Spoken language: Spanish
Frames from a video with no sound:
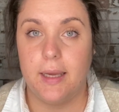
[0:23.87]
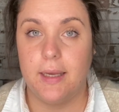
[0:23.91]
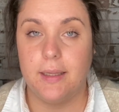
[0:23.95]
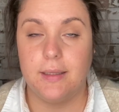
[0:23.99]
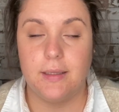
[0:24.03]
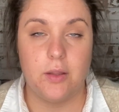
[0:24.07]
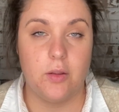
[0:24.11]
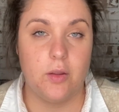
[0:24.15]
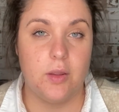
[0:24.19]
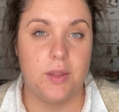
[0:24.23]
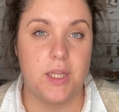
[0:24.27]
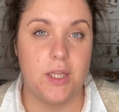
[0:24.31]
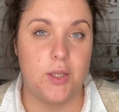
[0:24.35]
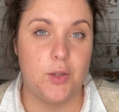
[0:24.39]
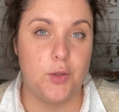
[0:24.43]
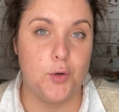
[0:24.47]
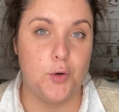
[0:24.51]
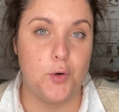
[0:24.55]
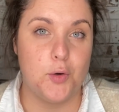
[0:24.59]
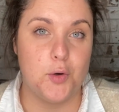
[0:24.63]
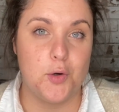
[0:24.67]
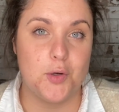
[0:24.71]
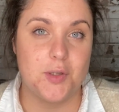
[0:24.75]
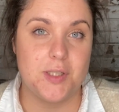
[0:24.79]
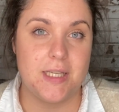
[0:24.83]
He estado
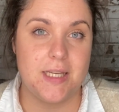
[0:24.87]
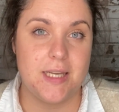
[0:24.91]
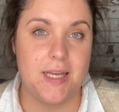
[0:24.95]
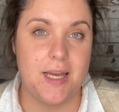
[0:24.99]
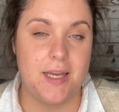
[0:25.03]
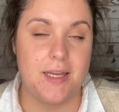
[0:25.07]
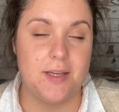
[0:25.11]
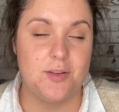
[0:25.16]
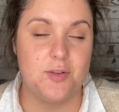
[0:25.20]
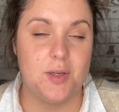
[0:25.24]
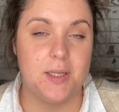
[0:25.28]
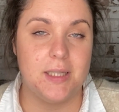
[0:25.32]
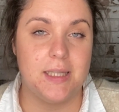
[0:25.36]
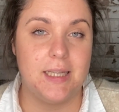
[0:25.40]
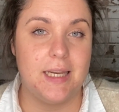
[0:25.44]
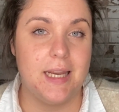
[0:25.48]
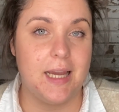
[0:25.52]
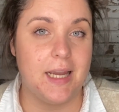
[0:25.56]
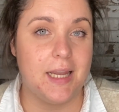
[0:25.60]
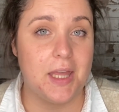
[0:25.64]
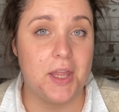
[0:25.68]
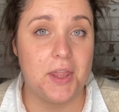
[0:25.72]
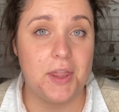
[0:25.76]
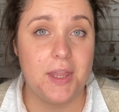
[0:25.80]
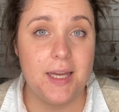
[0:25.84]
haciendo cosillas y eso que
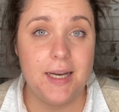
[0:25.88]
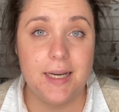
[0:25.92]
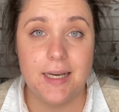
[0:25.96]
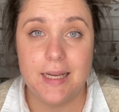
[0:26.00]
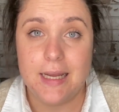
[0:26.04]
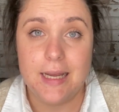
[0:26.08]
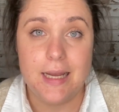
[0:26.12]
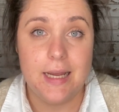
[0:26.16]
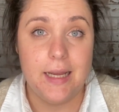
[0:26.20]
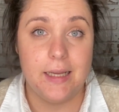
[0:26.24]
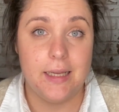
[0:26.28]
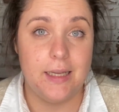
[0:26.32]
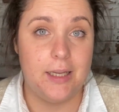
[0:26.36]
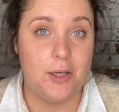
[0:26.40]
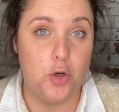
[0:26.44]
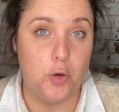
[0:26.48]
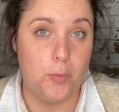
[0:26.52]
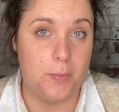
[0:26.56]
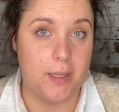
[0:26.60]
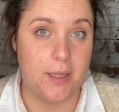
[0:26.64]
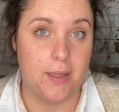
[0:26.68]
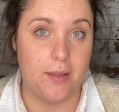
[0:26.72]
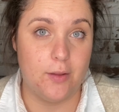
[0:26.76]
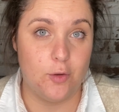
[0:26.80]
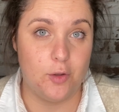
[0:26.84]
tenía que hacer y no
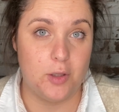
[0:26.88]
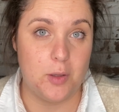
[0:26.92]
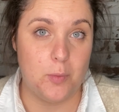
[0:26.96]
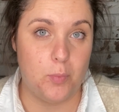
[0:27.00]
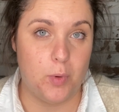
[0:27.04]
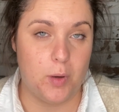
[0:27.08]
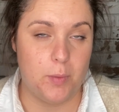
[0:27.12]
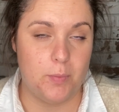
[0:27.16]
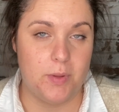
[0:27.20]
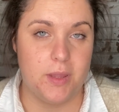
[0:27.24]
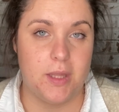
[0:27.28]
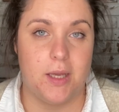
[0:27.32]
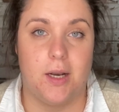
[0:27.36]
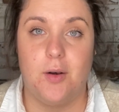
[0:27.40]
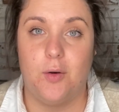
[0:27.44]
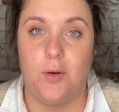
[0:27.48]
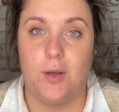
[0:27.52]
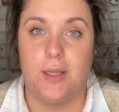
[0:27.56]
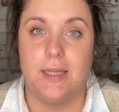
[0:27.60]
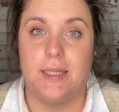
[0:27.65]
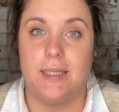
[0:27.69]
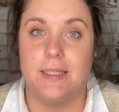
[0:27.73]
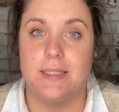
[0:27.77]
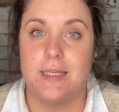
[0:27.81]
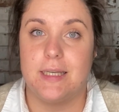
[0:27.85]
me ha dado tiempo a empezarlo
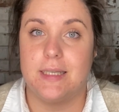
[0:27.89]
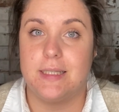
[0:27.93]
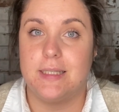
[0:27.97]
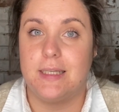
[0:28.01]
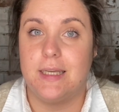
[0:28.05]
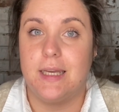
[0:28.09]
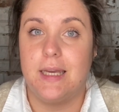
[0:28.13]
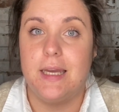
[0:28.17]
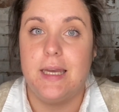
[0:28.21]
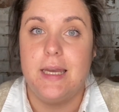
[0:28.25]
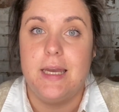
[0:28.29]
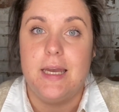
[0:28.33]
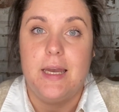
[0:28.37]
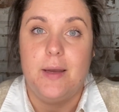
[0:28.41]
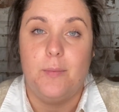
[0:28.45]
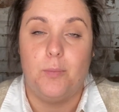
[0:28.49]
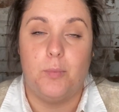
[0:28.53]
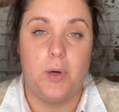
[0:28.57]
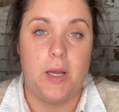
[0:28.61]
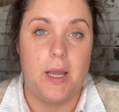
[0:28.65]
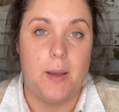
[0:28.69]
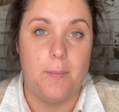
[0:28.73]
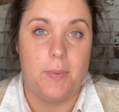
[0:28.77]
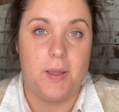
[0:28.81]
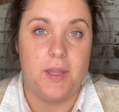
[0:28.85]
antes, así que
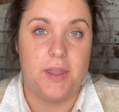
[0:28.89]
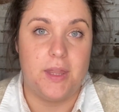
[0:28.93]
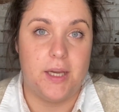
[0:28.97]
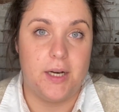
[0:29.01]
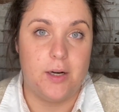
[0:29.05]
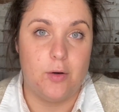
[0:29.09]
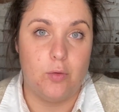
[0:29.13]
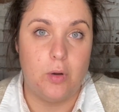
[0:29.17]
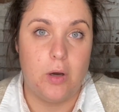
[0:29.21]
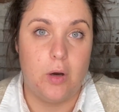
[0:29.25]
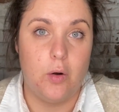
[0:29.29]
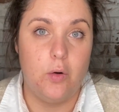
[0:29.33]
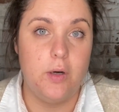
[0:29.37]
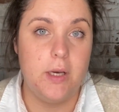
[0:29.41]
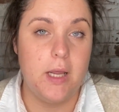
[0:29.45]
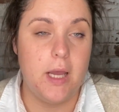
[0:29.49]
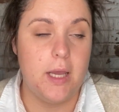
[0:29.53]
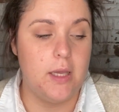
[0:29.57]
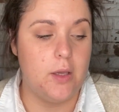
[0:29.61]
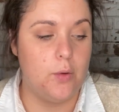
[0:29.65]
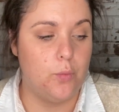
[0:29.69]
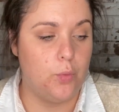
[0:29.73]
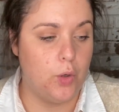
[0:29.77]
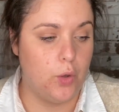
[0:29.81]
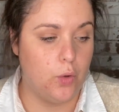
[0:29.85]
voy a empezarlo ahora
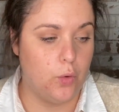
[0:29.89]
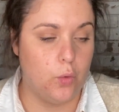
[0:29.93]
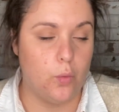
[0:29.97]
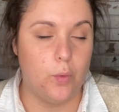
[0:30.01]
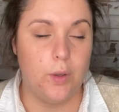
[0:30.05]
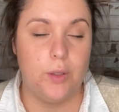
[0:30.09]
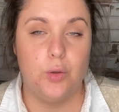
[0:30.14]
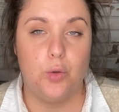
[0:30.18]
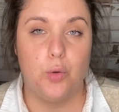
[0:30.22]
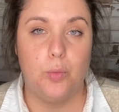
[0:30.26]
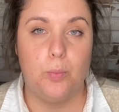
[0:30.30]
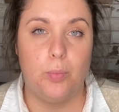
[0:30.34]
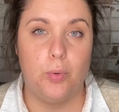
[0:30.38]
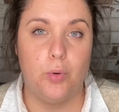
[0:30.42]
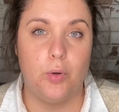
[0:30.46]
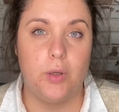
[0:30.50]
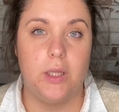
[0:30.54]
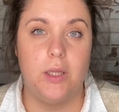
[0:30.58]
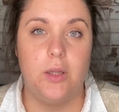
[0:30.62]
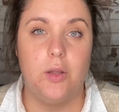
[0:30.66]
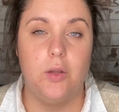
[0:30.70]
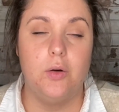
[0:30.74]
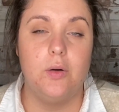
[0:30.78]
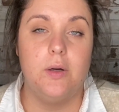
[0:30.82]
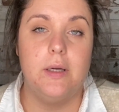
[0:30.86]
y bueno, os cuento un
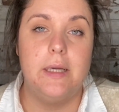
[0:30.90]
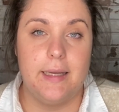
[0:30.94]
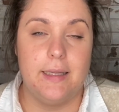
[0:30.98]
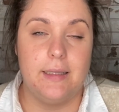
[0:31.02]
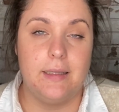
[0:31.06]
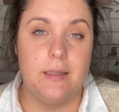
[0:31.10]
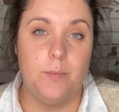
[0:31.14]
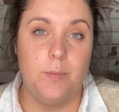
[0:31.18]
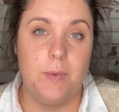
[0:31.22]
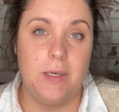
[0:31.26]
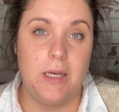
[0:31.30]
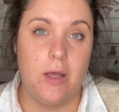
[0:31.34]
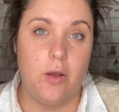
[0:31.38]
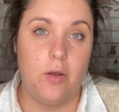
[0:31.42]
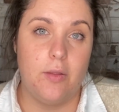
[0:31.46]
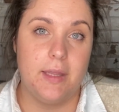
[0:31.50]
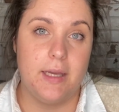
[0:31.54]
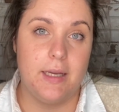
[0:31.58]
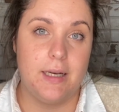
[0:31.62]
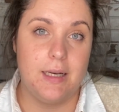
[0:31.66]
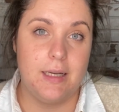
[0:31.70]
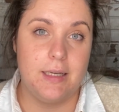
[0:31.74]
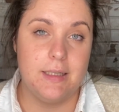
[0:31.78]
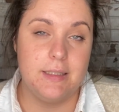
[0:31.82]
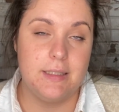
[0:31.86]
poquito. He terminado de
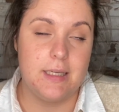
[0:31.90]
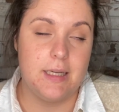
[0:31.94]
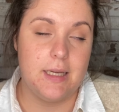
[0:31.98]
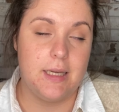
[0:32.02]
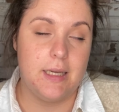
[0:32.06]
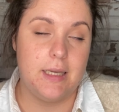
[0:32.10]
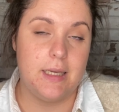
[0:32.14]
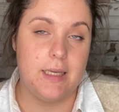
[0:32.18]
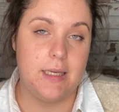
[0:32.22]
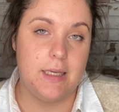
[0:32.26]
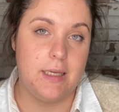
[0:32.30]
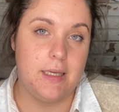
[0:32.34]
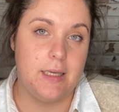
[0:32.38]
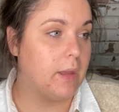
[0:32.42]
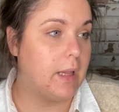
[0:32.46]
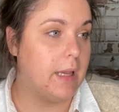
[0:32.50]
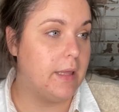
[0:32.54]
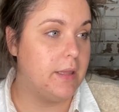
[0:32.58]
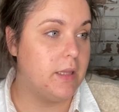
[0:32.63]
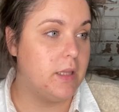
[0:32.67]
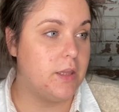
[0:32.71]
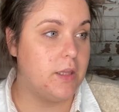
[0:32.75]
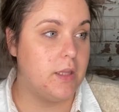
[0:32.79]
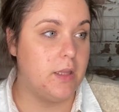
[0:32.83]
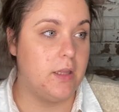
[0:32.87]
clase y he
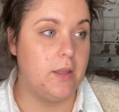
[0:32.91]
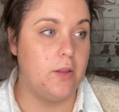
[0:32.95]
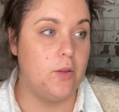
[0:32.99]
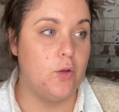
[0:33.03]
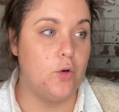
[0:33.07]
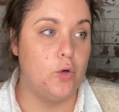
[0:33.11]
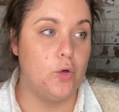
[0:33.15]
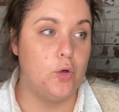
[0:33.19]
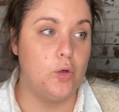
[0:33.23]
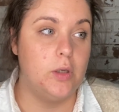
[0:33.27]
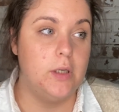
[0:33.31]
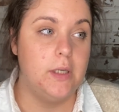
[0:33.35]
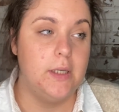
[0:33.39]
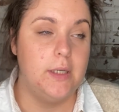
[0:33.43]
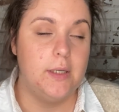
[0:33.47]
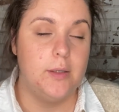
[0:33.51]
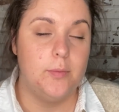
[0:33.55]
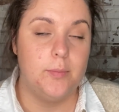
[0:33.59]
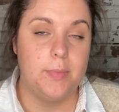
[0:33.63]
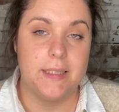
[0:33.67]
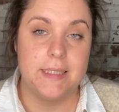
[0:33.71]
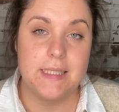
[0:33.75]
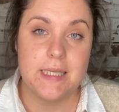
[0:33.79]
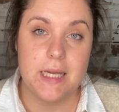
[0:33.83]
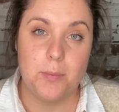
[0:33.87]
decidido
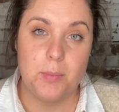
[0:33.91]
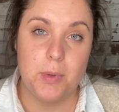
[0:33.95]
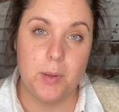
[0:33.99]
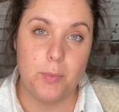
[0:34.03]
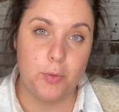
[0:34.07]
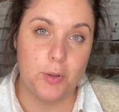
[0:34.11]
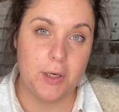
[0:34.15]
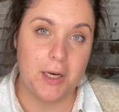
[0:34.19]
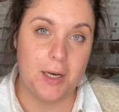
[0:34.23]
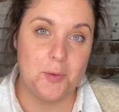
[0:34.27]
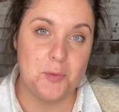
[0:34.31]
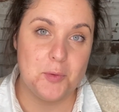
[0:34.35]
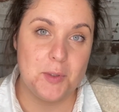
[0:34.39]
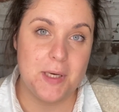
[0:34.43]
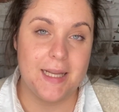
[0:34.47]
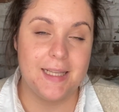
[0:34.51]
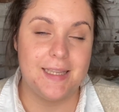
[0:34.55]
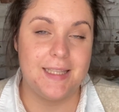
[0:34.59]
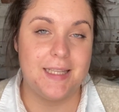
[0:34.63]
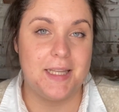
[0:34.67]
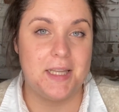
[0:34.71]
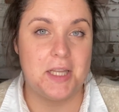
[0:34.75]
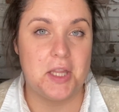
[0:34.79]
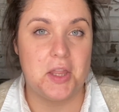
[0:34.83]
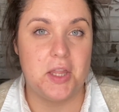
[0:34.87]
pasarme por algunas
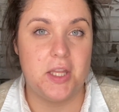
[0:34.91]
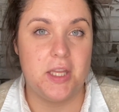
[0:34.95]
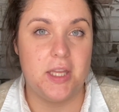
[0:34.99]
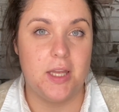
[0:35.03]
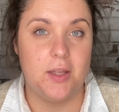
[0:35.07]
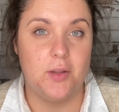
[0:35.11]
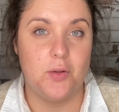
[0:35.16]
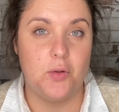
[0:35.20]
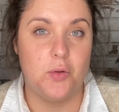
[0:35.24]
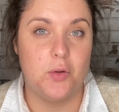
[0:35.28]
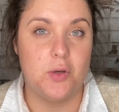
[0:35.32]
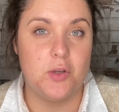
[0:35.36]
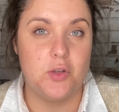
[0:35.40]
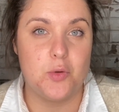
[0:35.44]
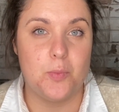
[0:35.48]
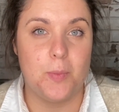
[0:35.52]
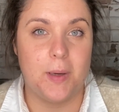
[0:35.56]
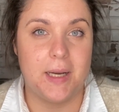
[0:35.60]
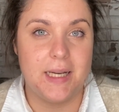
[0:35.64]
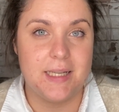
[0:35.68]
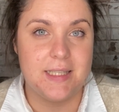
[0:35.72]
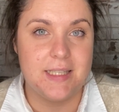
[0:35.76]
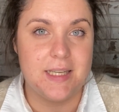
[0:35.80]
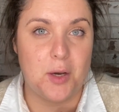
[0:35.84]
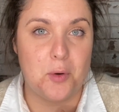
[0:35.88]
tiendecillas y todo eso
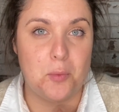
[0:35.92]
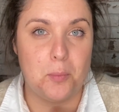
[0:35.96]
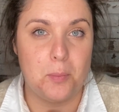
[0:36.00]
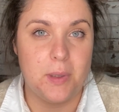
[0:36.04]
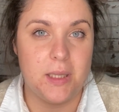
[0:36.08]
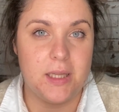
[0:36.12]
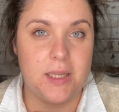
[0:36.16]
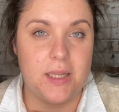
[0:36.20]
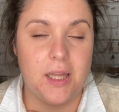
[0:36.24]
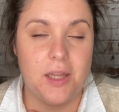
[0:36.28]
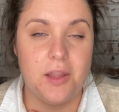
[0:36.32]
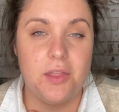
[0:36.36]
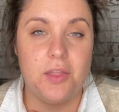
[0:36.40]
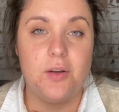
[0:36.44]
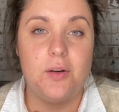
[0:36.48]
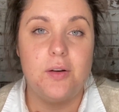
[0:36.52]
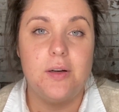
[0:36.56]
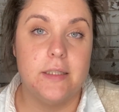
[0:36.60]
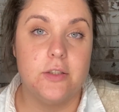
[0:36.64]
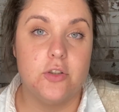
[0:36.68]
para echar un vistazo.